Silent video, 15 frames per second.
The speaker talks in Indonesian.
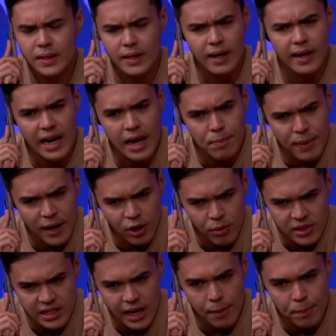Kenapa lo
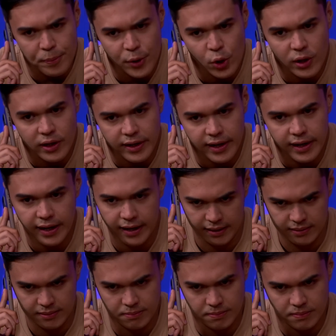bisa pro ke
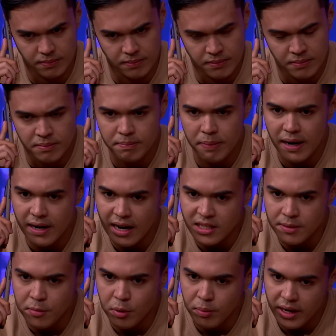Dean? Padahal
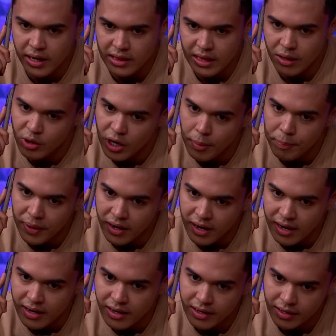sebelumnya kita udah
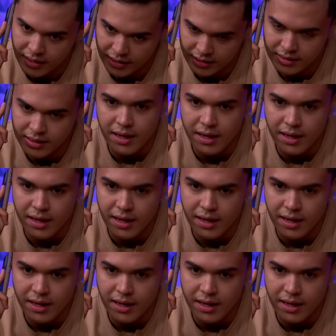pernah dekat.